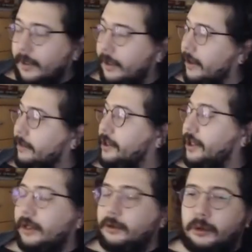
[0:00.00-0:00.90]

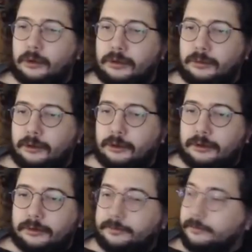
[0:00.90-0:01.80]
Rammstein de olur
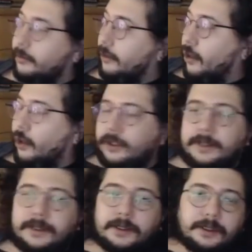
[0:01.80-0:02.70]
moruk. O
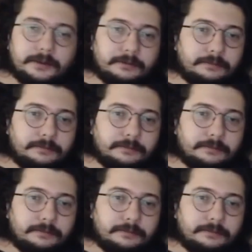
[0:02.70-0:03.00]
ne dik?